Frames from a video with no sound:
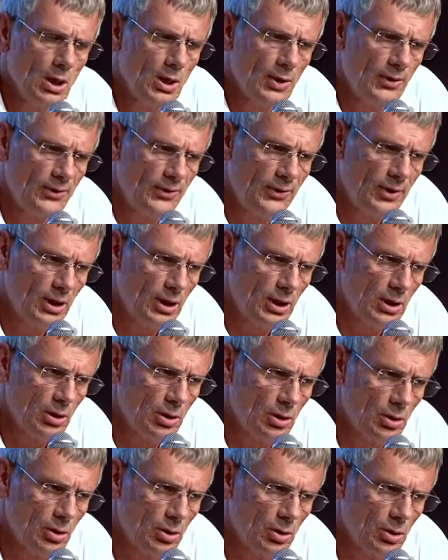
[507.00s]
c'est
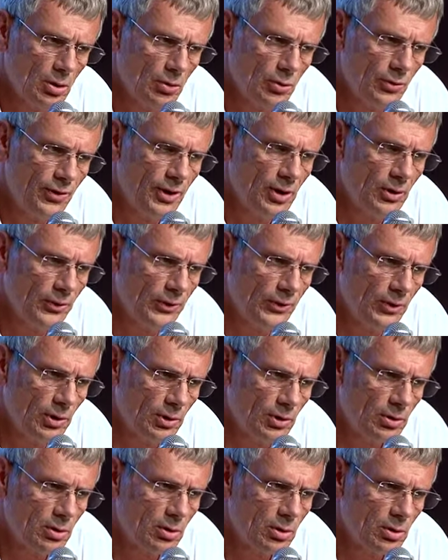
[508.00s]
euh, de faire en
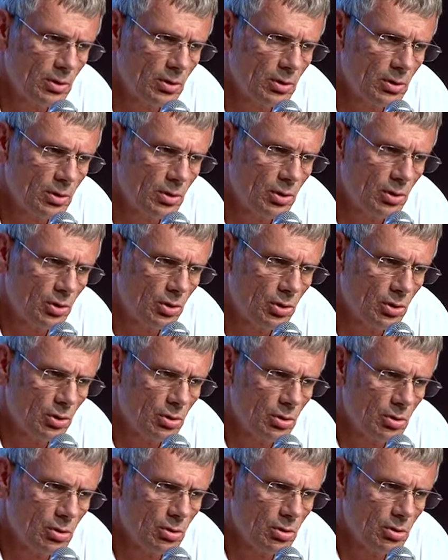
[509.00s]
sorte euh,
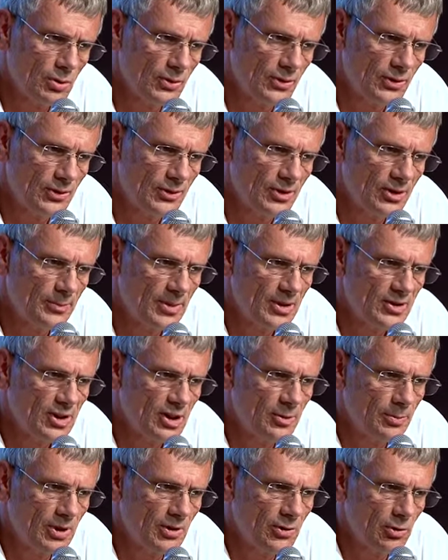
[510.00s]
que euh, ces espaces
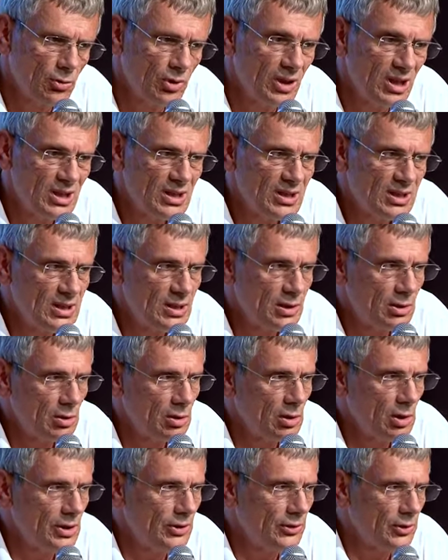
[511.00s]
d'expression existent
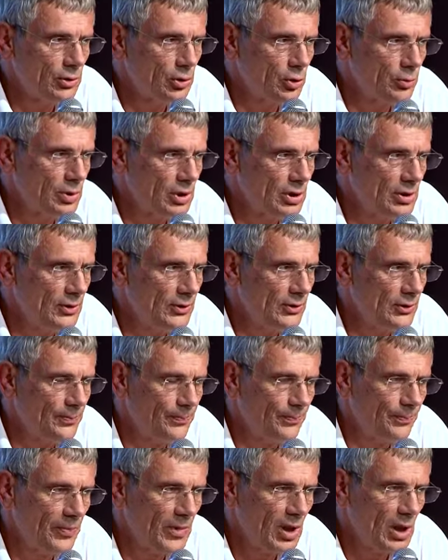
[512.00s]
dans les entreprises
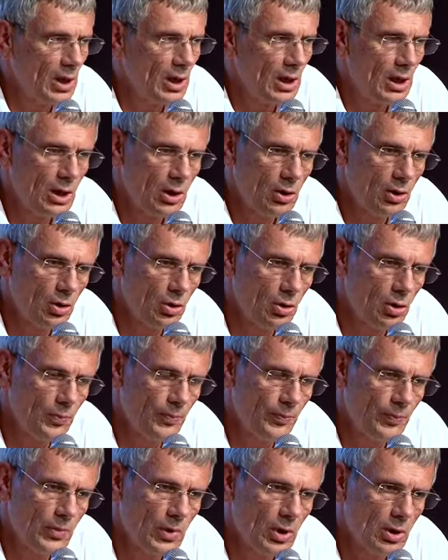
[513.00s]
et que,
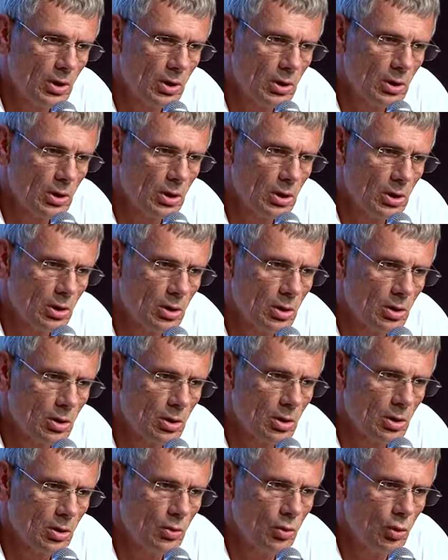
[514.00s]

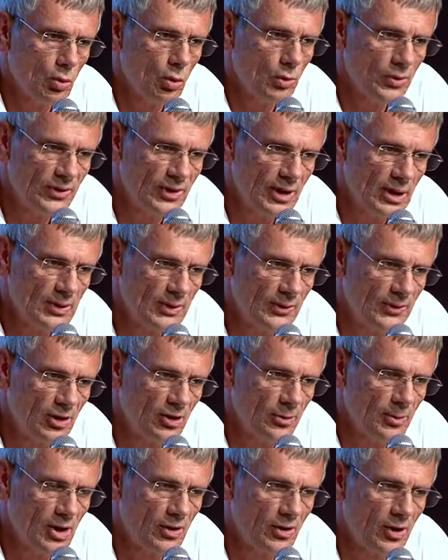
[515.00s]
au sein de ces
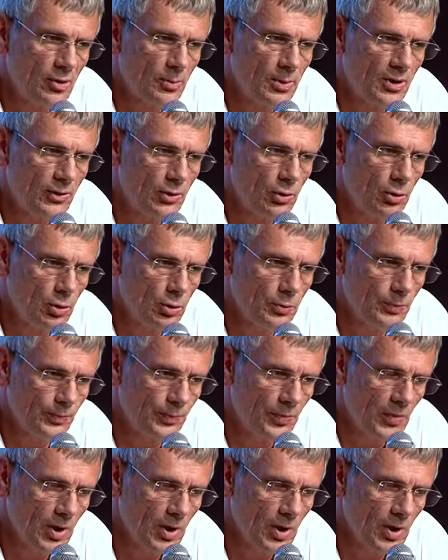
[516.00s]
espaces d'expression,